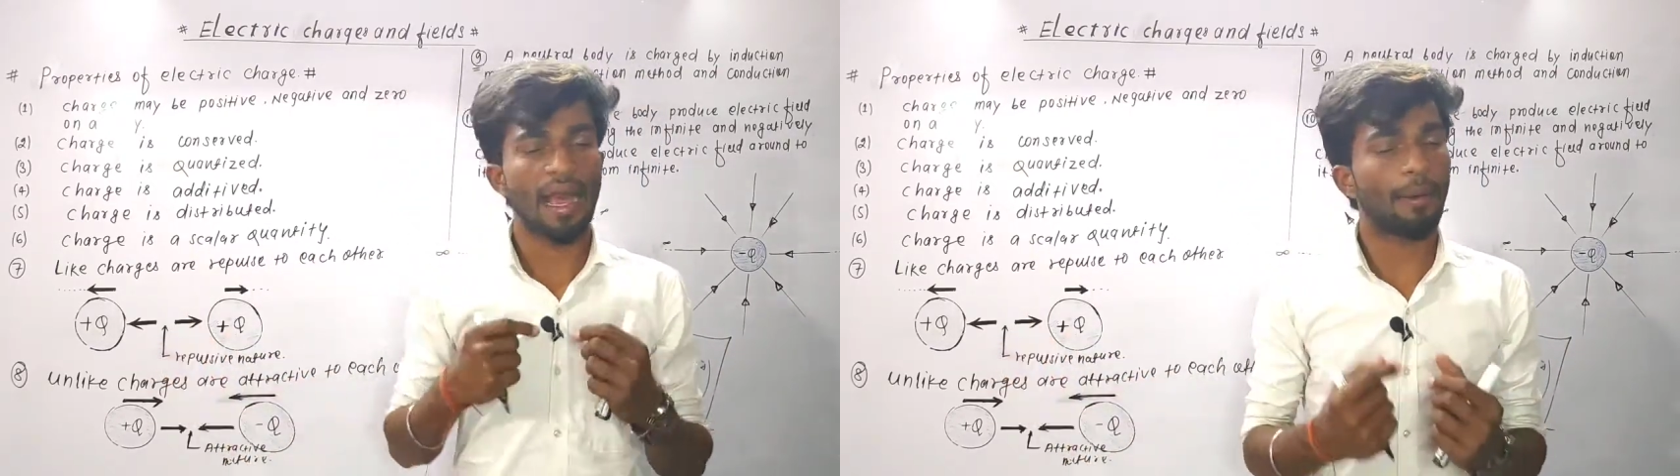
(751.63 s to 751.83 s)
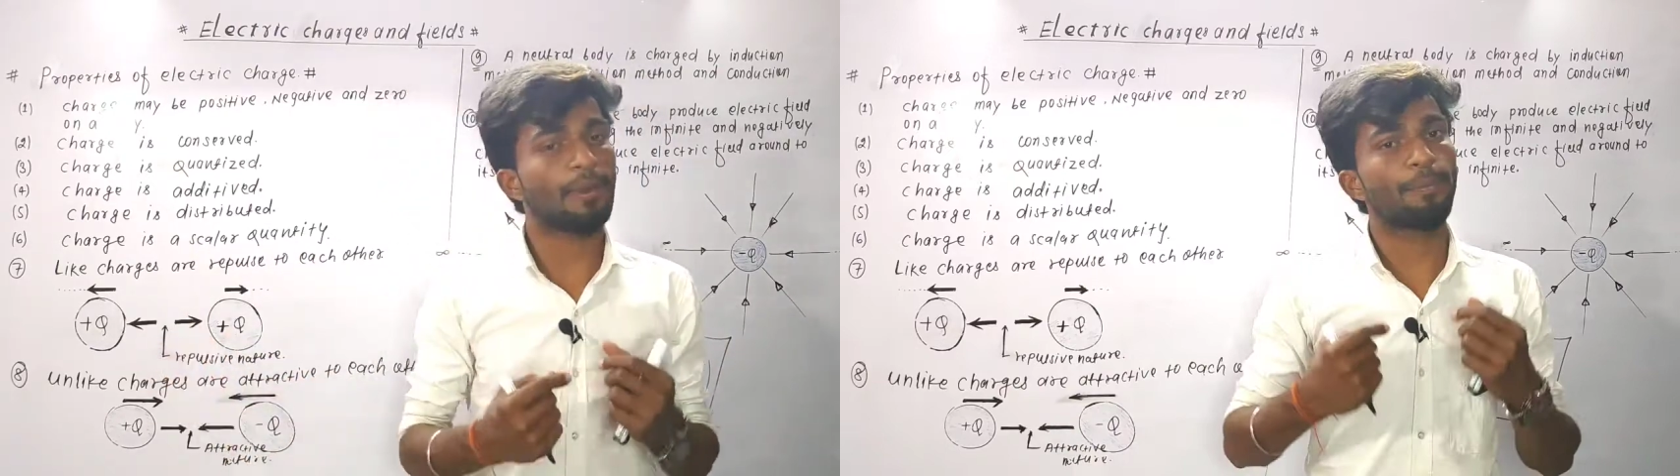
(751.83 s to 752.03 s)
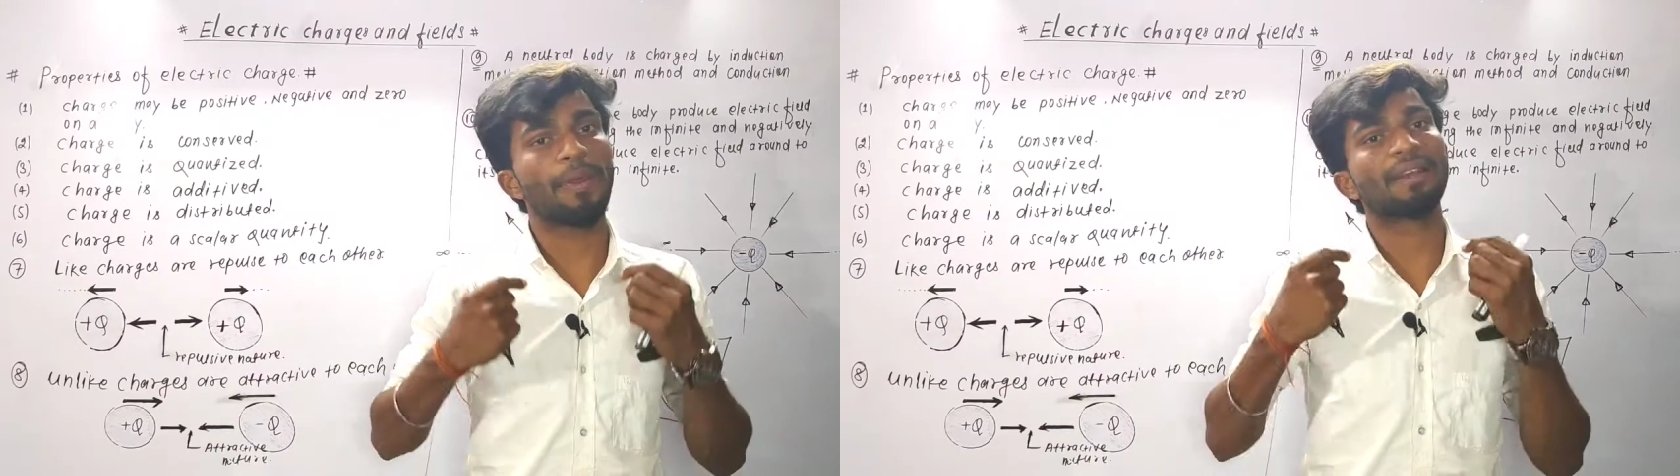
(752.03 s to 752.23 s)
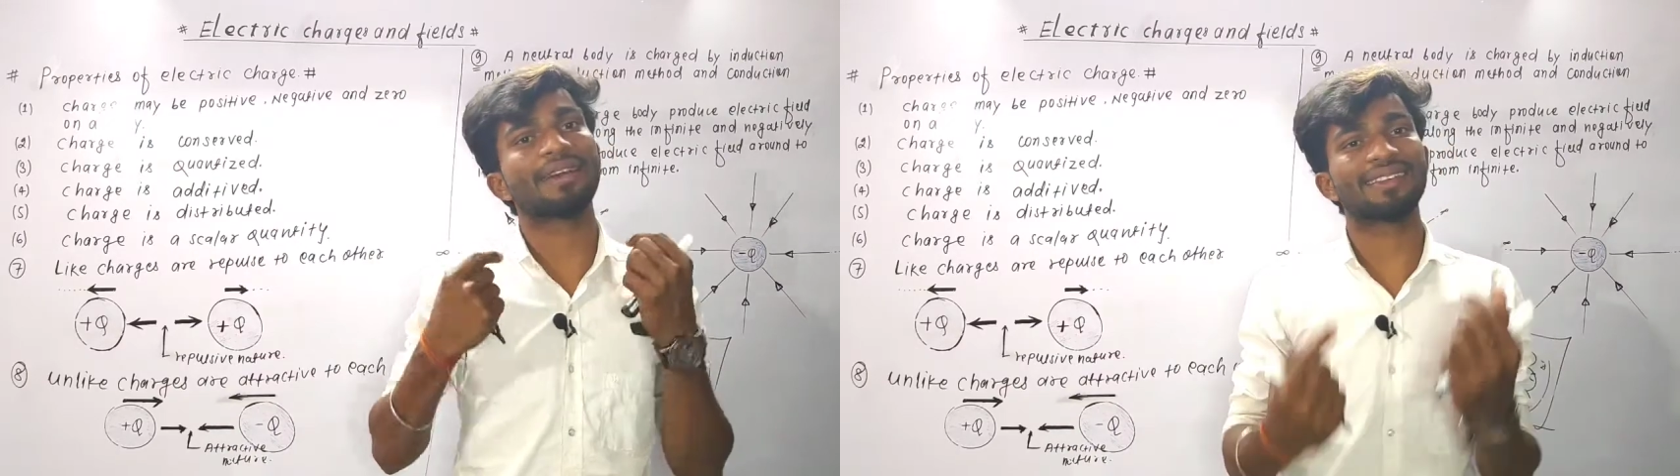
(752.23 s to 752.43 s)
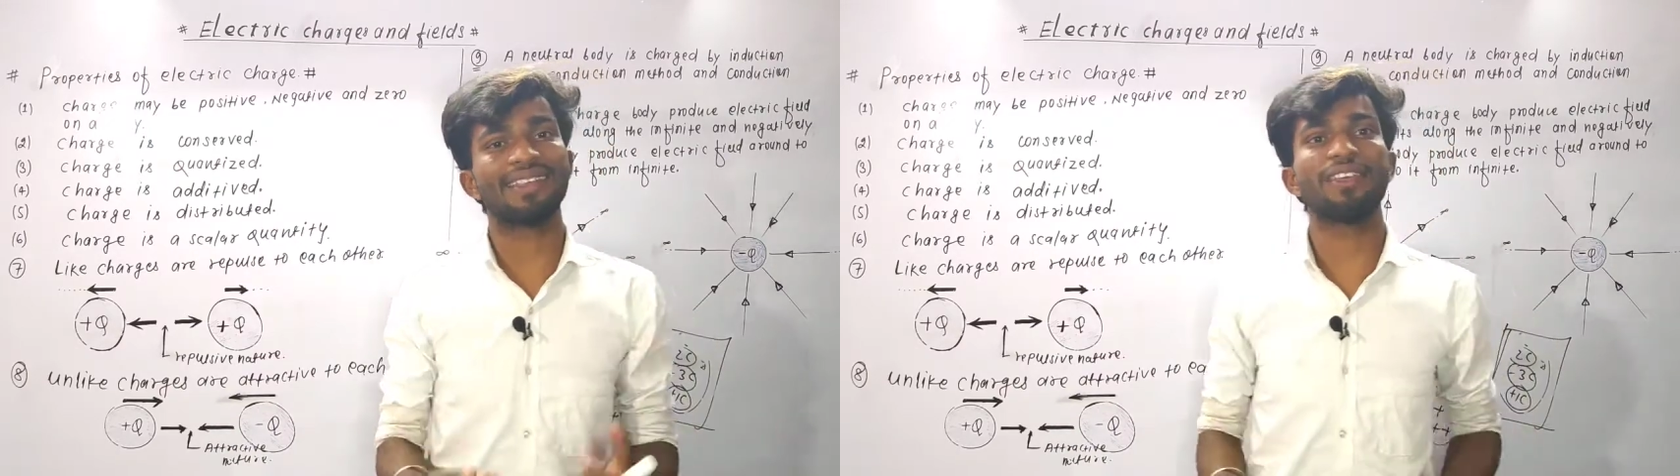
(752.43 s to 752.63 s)
आप रिपेल
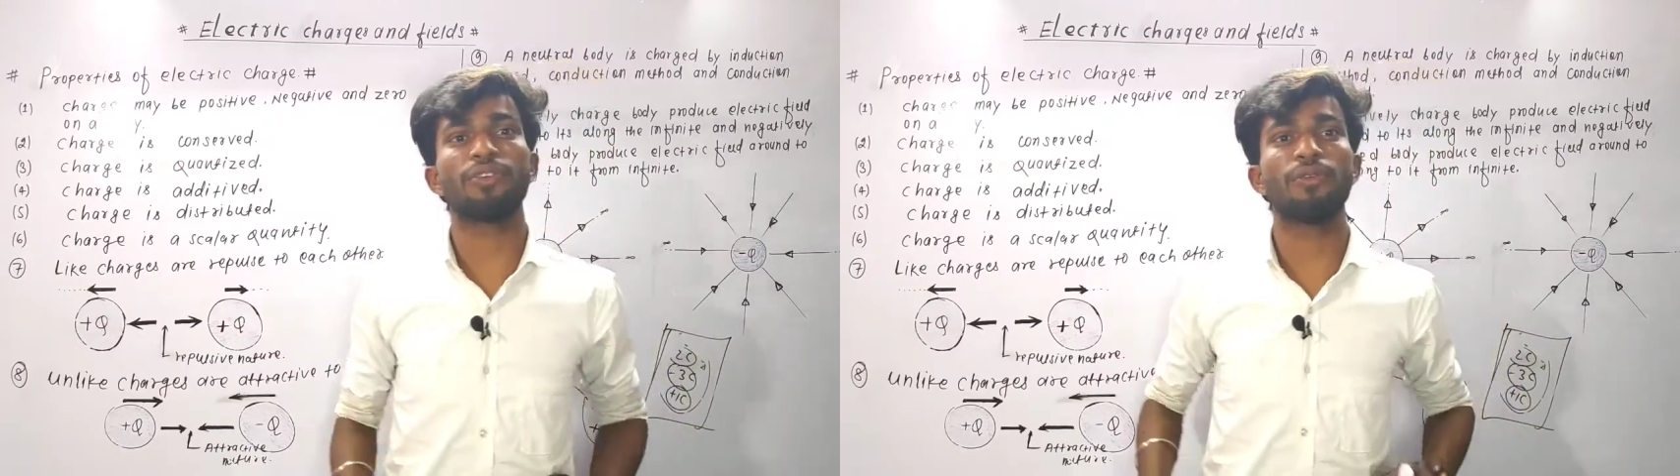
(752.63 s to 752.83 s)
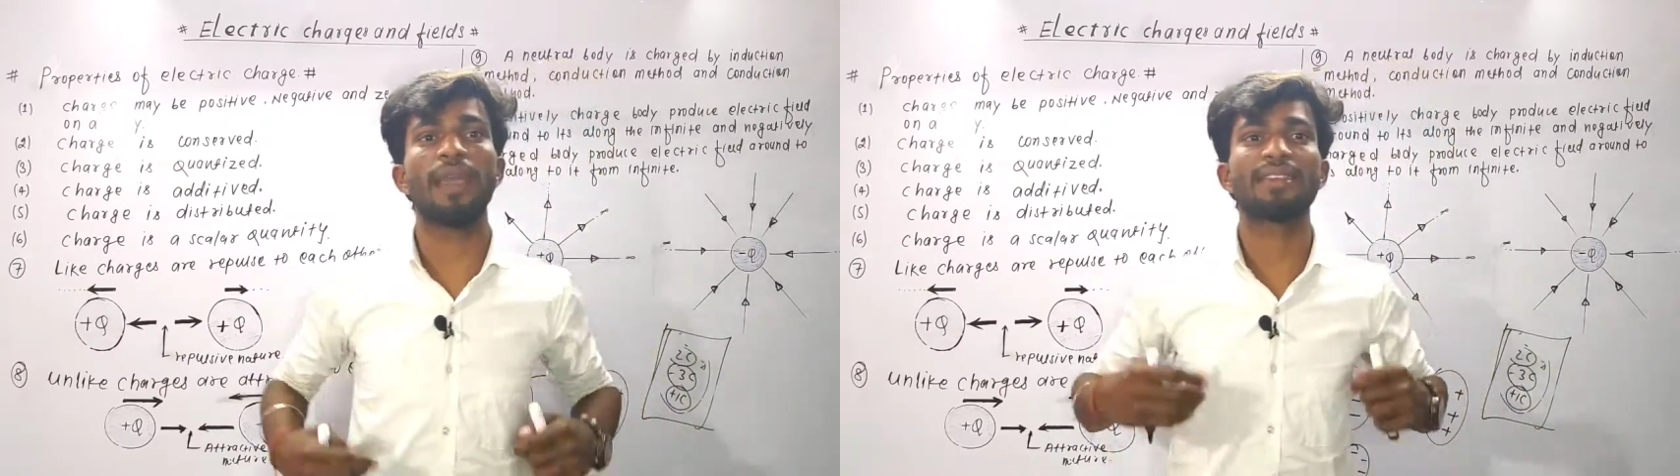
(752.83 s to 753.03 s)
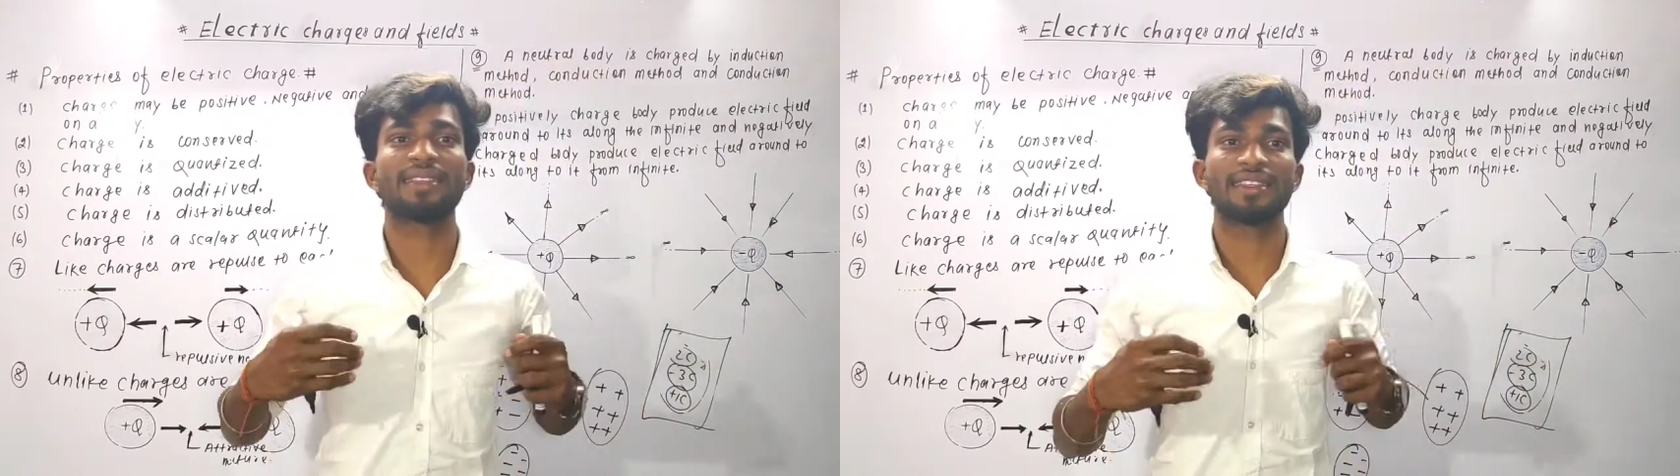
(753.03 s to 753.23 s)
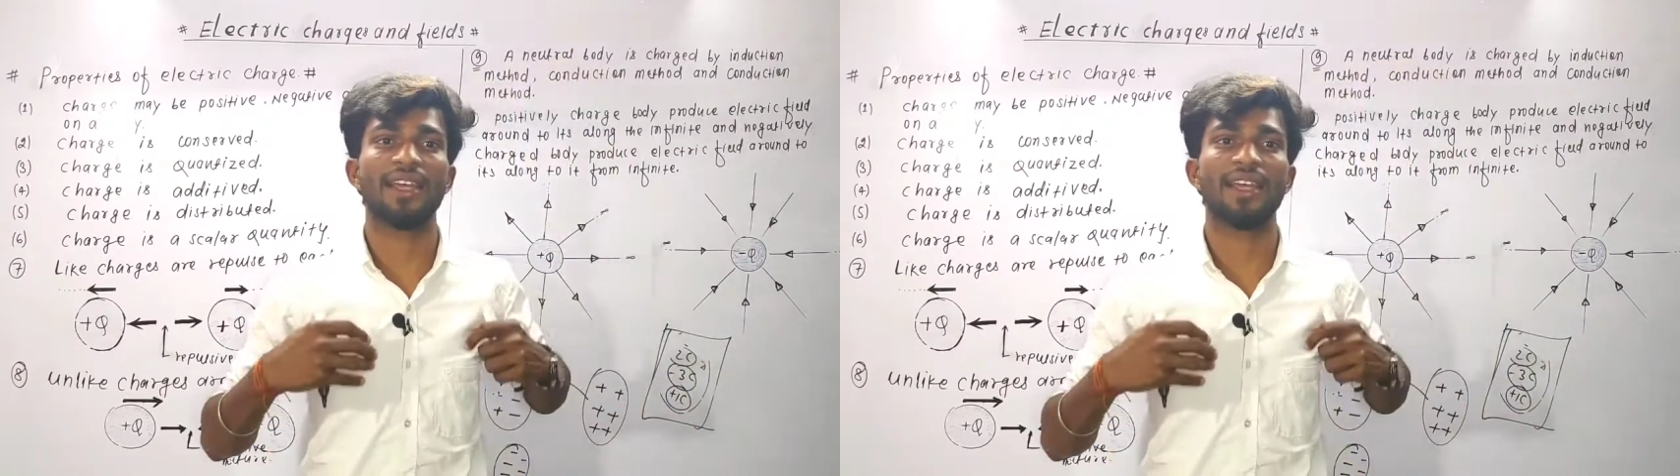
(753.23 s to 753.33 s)
करते क्यों है इसकी